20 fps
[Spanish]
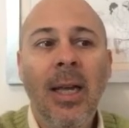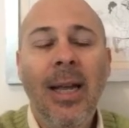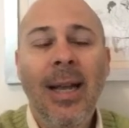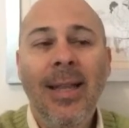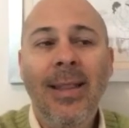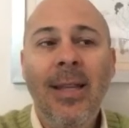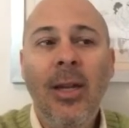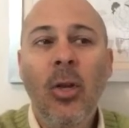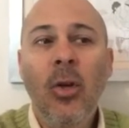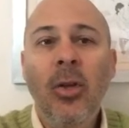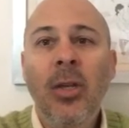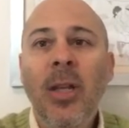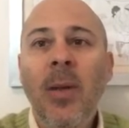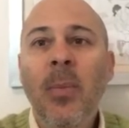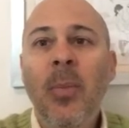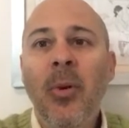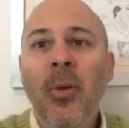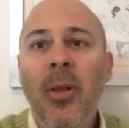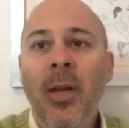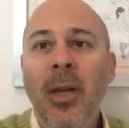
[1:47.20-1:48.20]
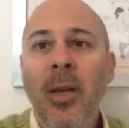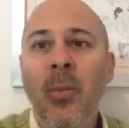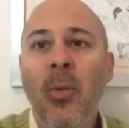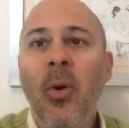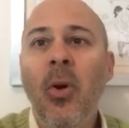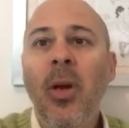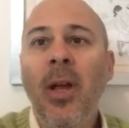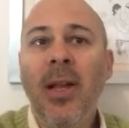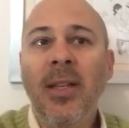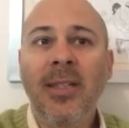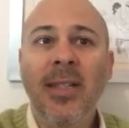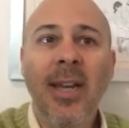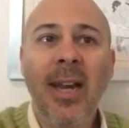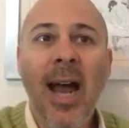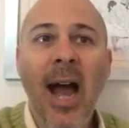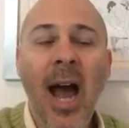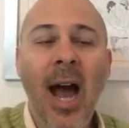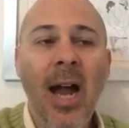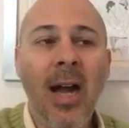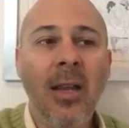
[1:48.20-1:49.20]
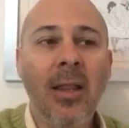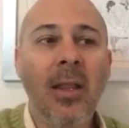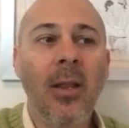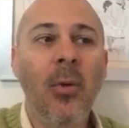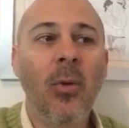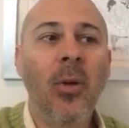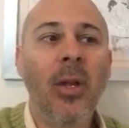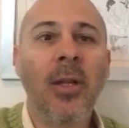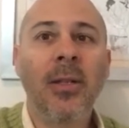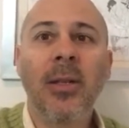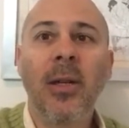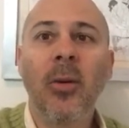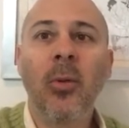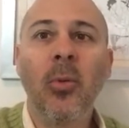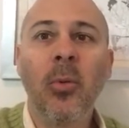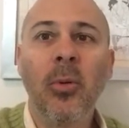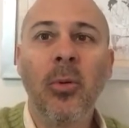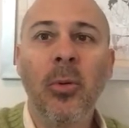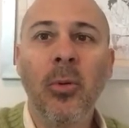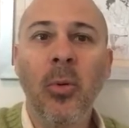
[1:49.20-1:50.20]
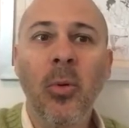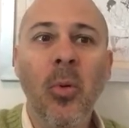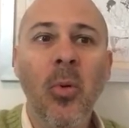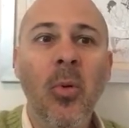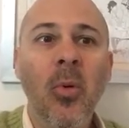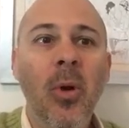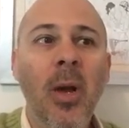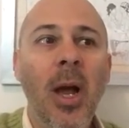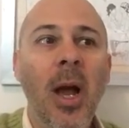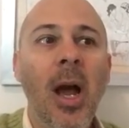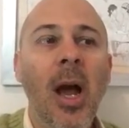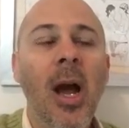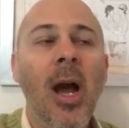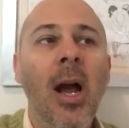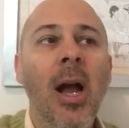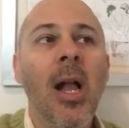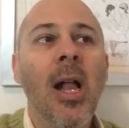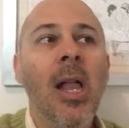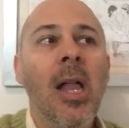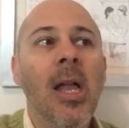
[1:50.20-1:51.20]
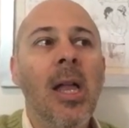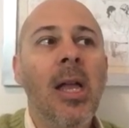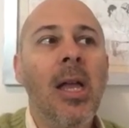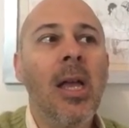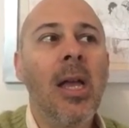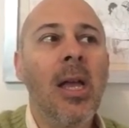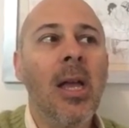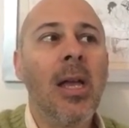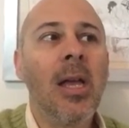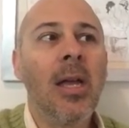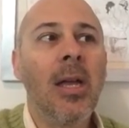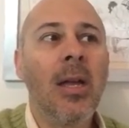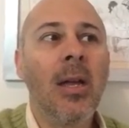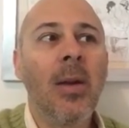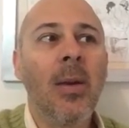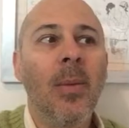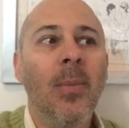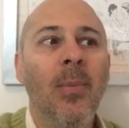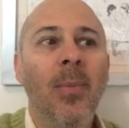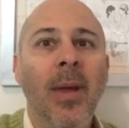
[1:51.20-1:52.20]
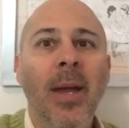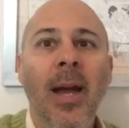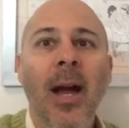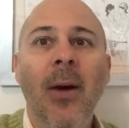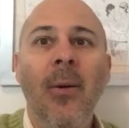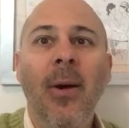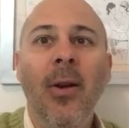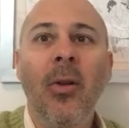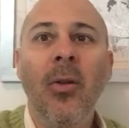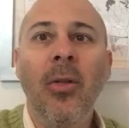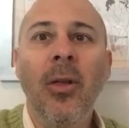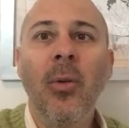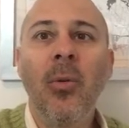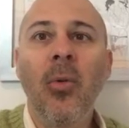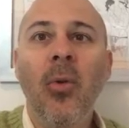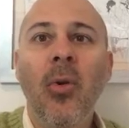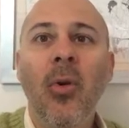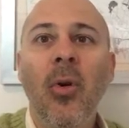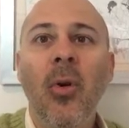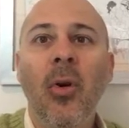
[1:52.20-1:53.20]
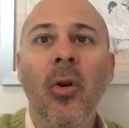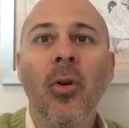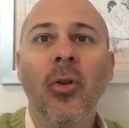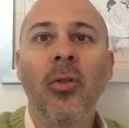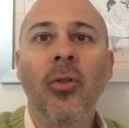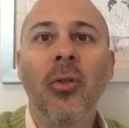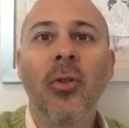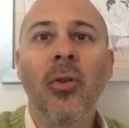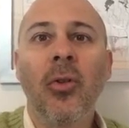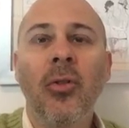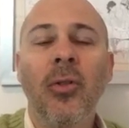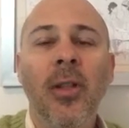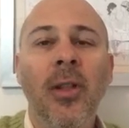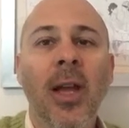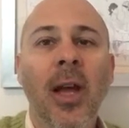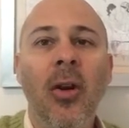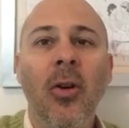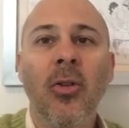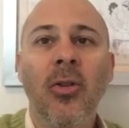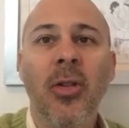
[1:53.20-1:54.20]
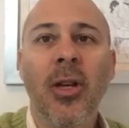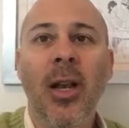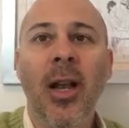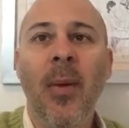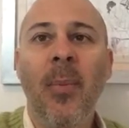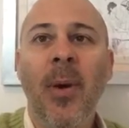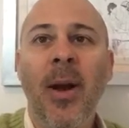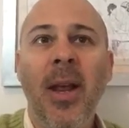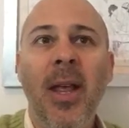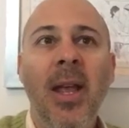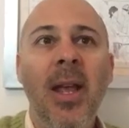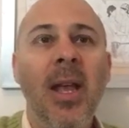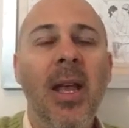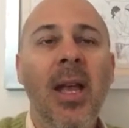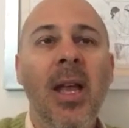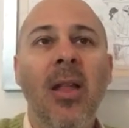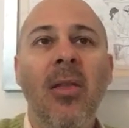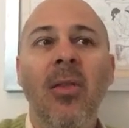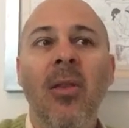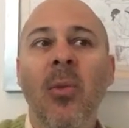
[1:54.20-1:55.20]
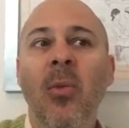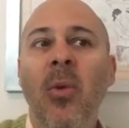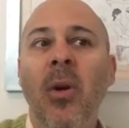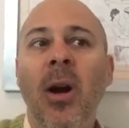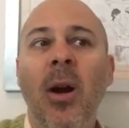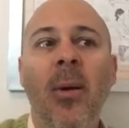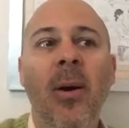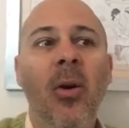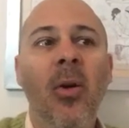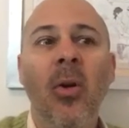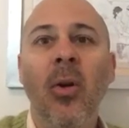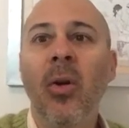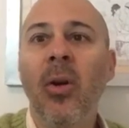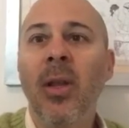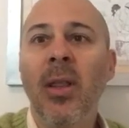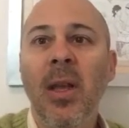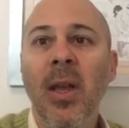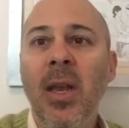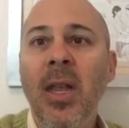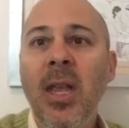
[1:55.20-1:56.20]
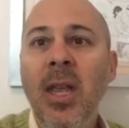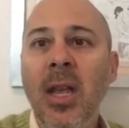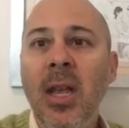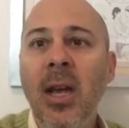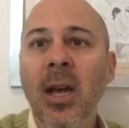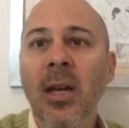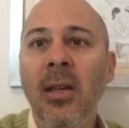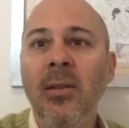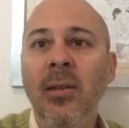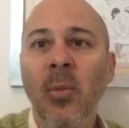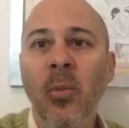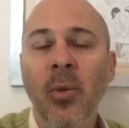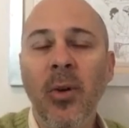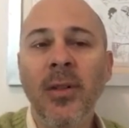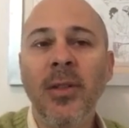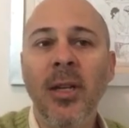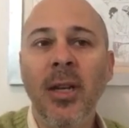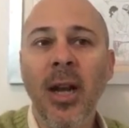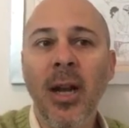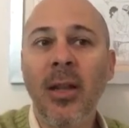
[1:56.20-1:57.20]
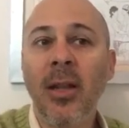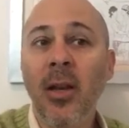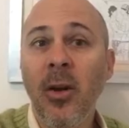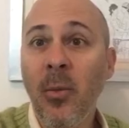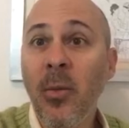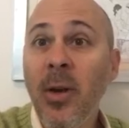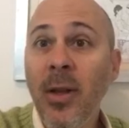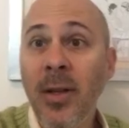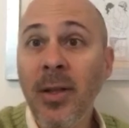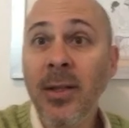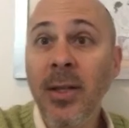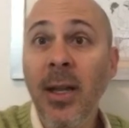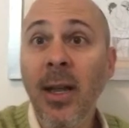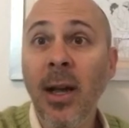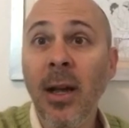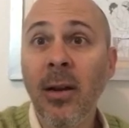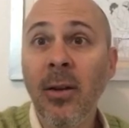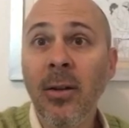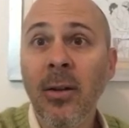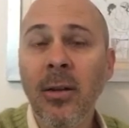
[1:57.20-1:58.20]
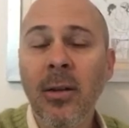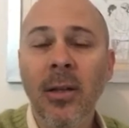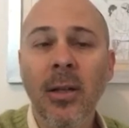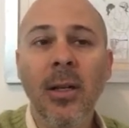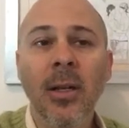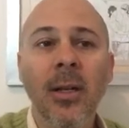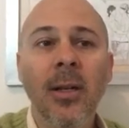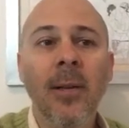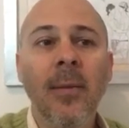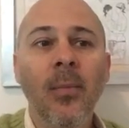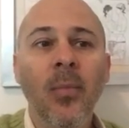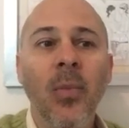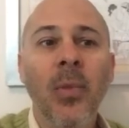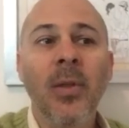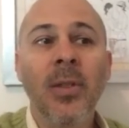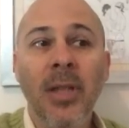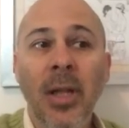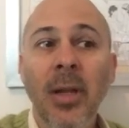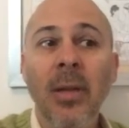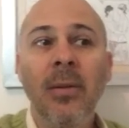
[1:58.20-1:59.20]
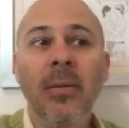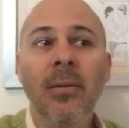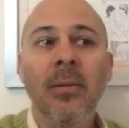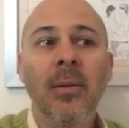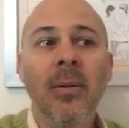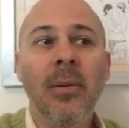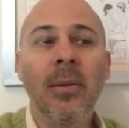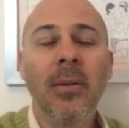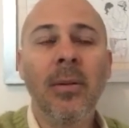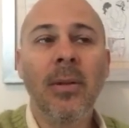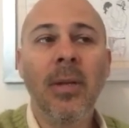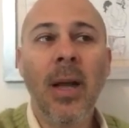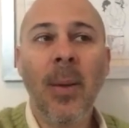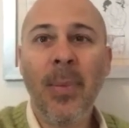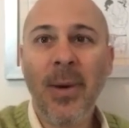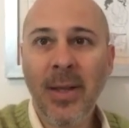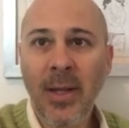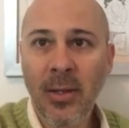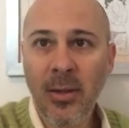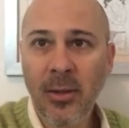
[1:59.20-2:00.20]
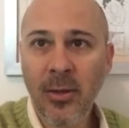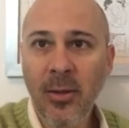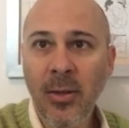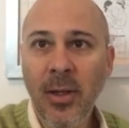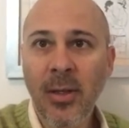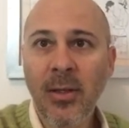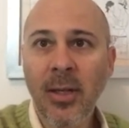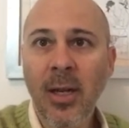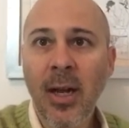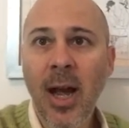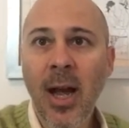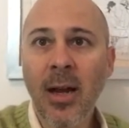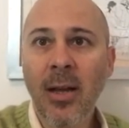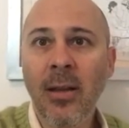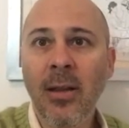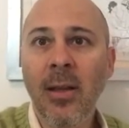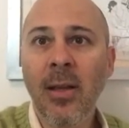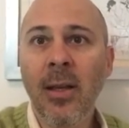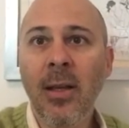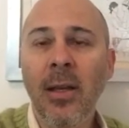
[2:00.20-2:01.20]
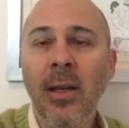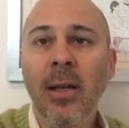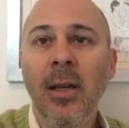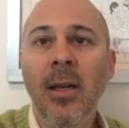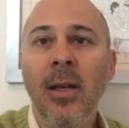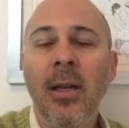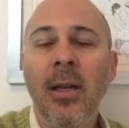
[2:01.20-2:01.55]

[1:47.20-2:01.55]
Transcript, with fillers: estereotipo de voy a hacer arte, voy a hacer cultura, eh, pegaba los dibujos con cinta scotch en la pared, dibujaba con lo que tenía, se puede hacer arte como él decía, ¿no? Sin la pretensión de hacer arte